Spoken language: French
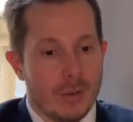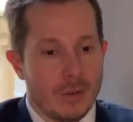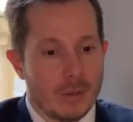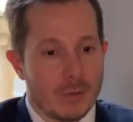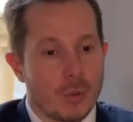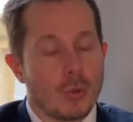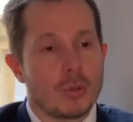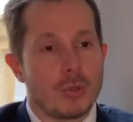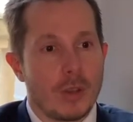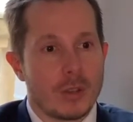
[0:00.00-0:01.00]
euh, le
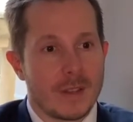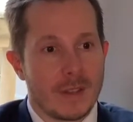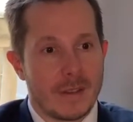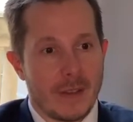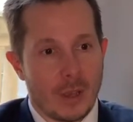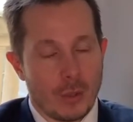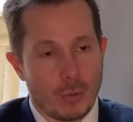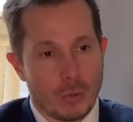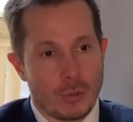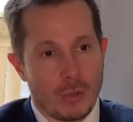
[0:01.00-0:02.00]
curseur, c'est-à-dire qu'un
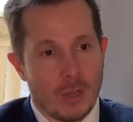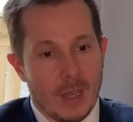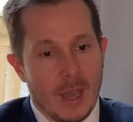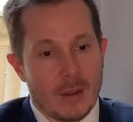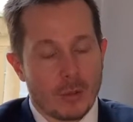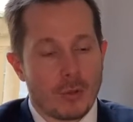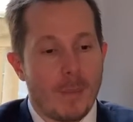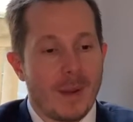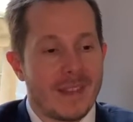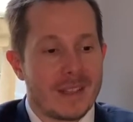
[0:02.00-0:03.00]
curseur,
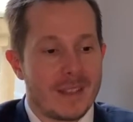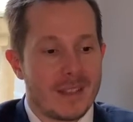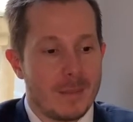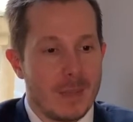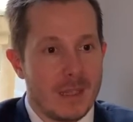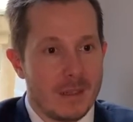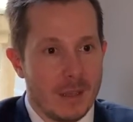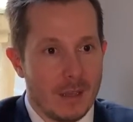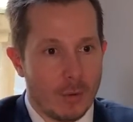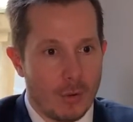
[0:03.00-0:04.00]
lorsqu'on parle
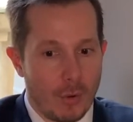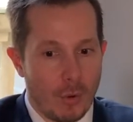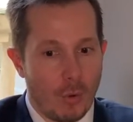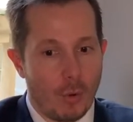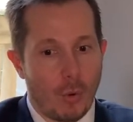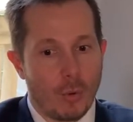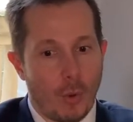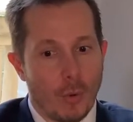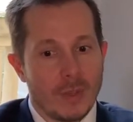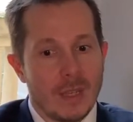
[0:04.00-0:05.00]
d'accessibilité,
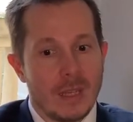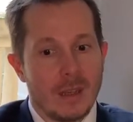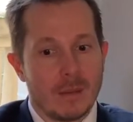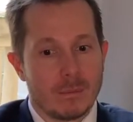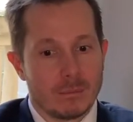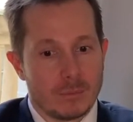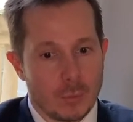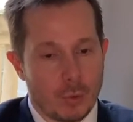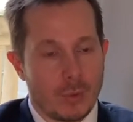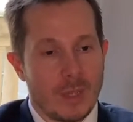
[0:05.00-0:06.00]
on, est
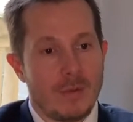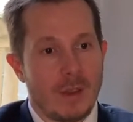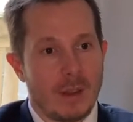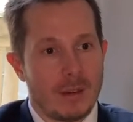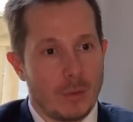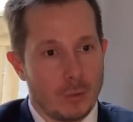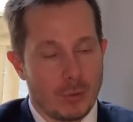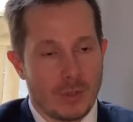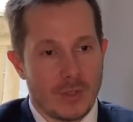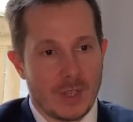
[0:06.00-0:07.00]
tourner vers la
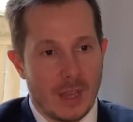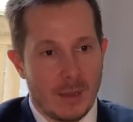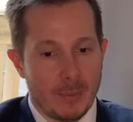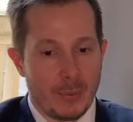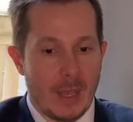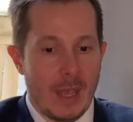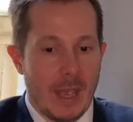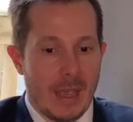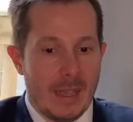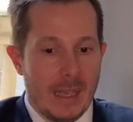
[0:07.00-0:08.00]
notion d'handicap
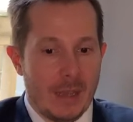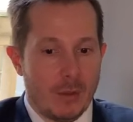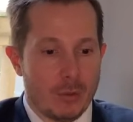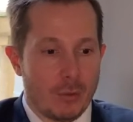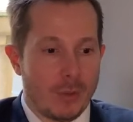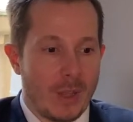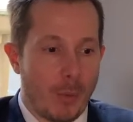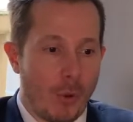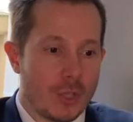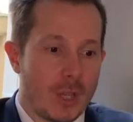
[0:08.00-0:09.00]
et euh, sur une
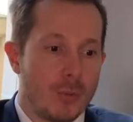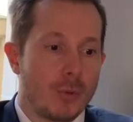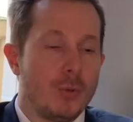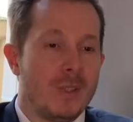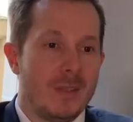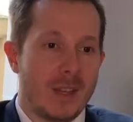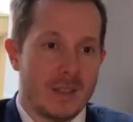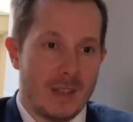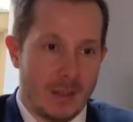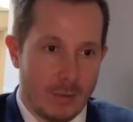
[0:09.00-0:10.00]
approche qui est plutôt
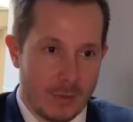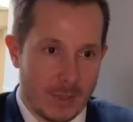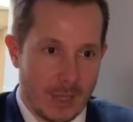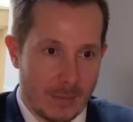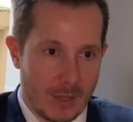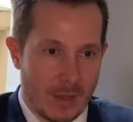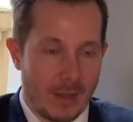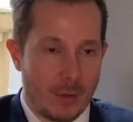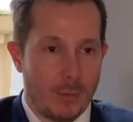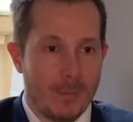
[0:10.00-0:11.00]
universelle de l'handicap,
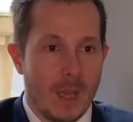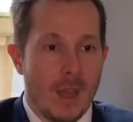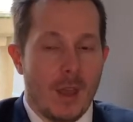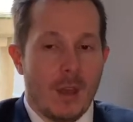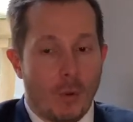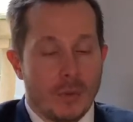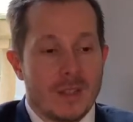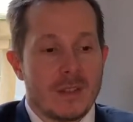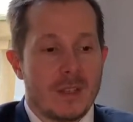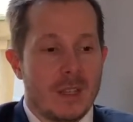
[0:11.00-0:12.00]
c'est-à-dire qu'on
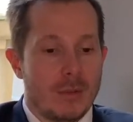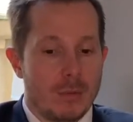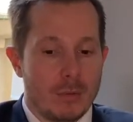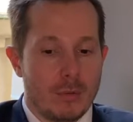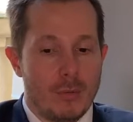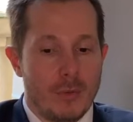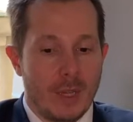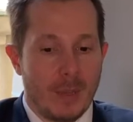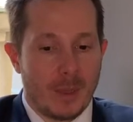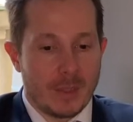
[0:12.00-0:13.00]
essaie de
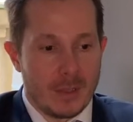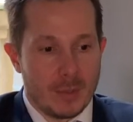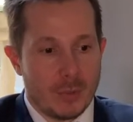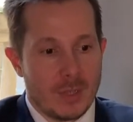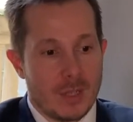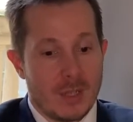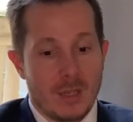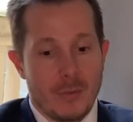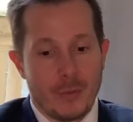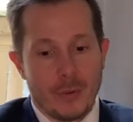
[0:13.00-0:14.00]
couvrir par des
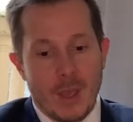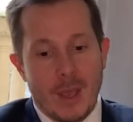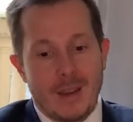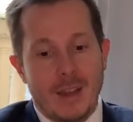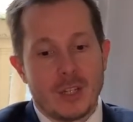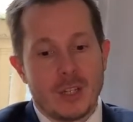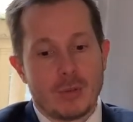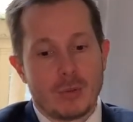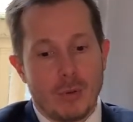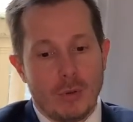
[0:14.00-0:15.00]
dispositifs euh, la
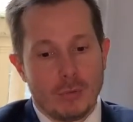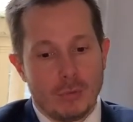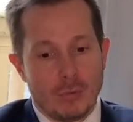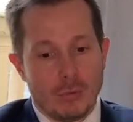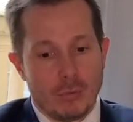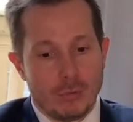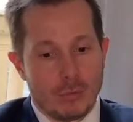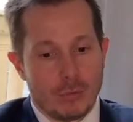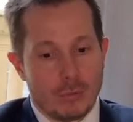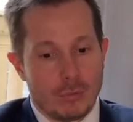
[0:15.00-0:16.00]
gestion
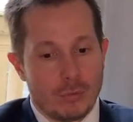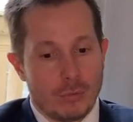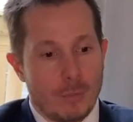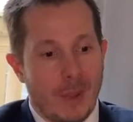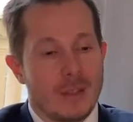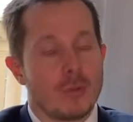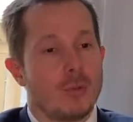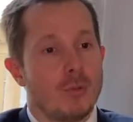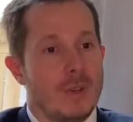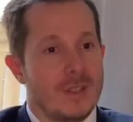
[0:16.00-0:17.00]
de presque
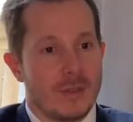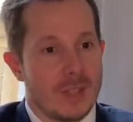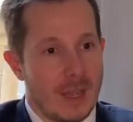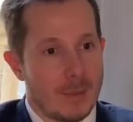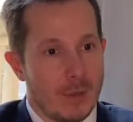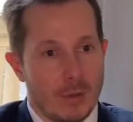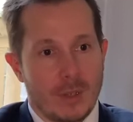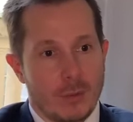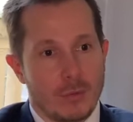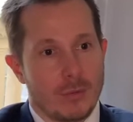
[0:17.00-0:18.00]
tous les handicaps, d'ailleurs on
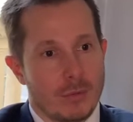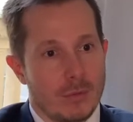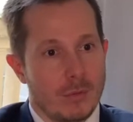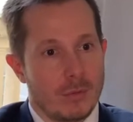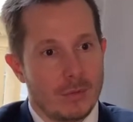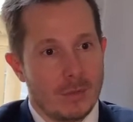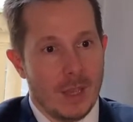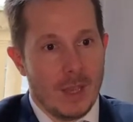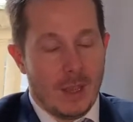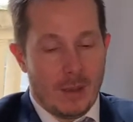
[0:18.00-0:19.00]
a la notion
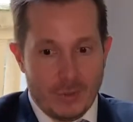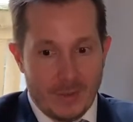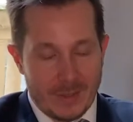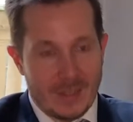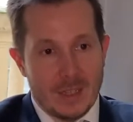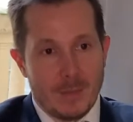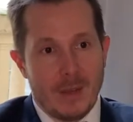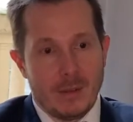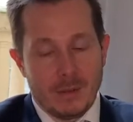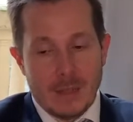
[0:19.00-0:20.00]
d'universalisme. De, hein,
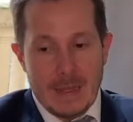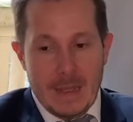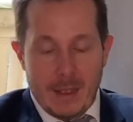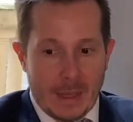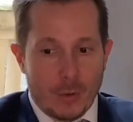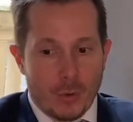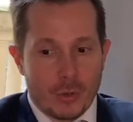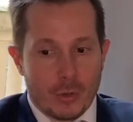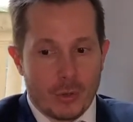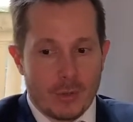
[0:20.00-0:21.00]
euh. Et
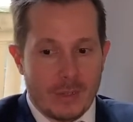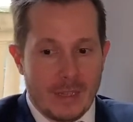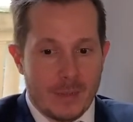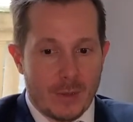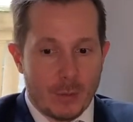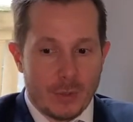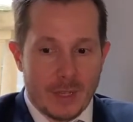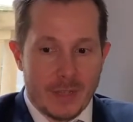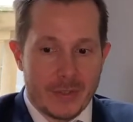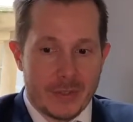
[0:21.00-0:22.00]
donc la
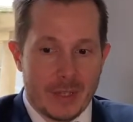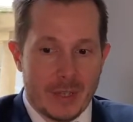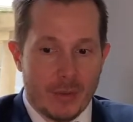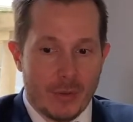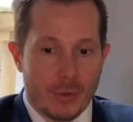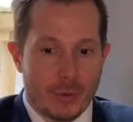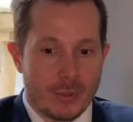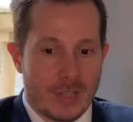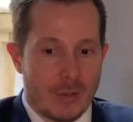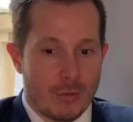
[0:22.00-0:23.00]
difficulté c'est que
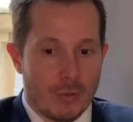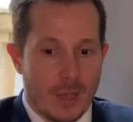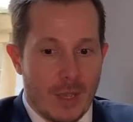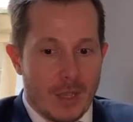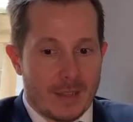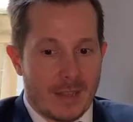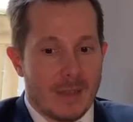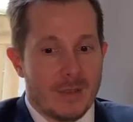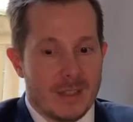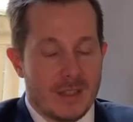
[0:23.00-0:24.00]
cette, cet
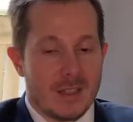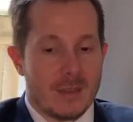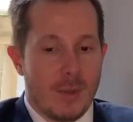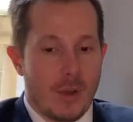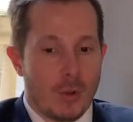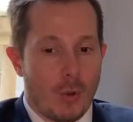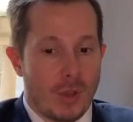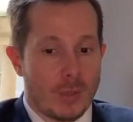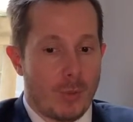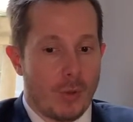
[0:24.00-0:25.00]
investissement
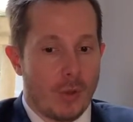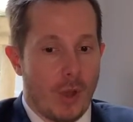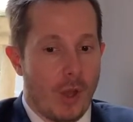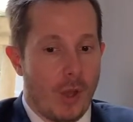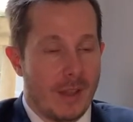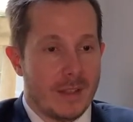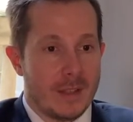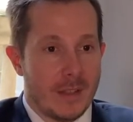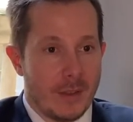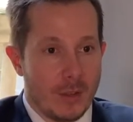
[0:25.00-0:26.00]
corresponde, un, à
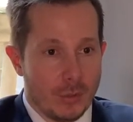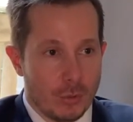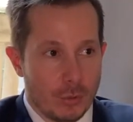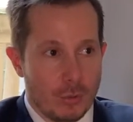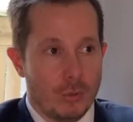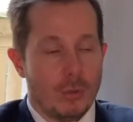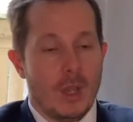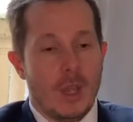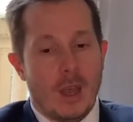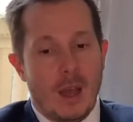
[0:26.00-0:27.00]
des attentes, deux,
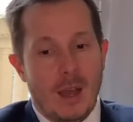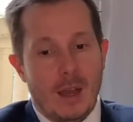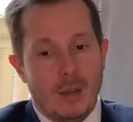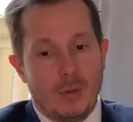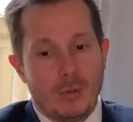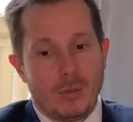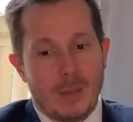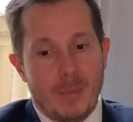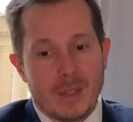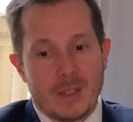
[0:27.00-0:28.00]
à une
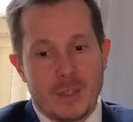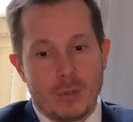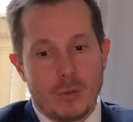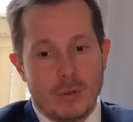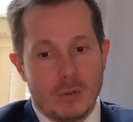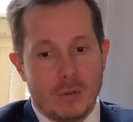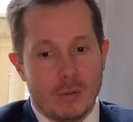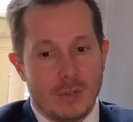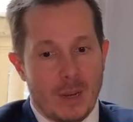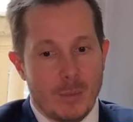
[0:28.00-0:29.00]
répartition
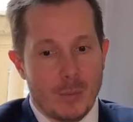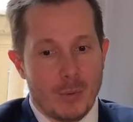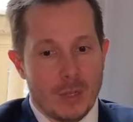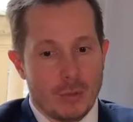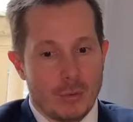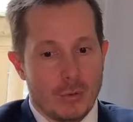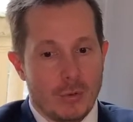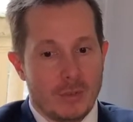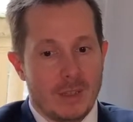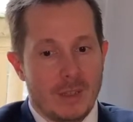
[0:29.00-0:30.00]
dans la
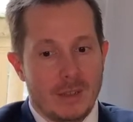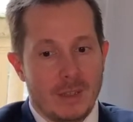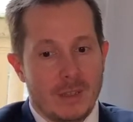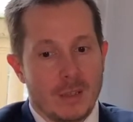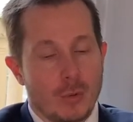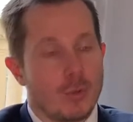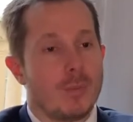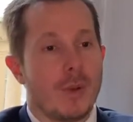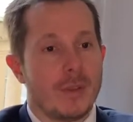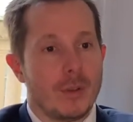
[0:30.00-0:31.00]
population des, des
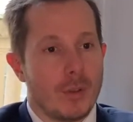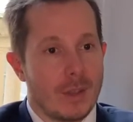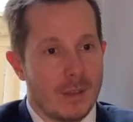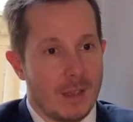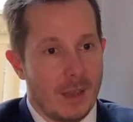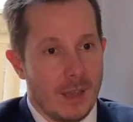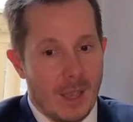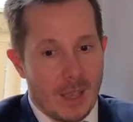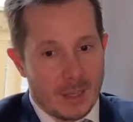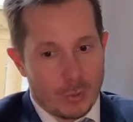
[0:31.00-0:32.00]
occupants, des locataires
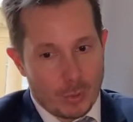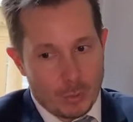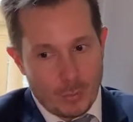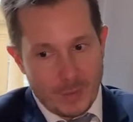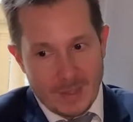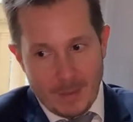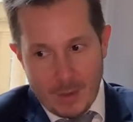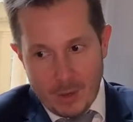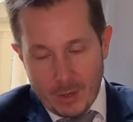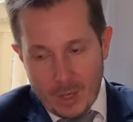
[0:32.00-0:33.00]
qui soit
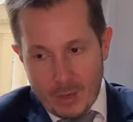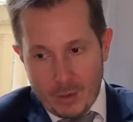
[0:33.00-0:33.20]
suffisamment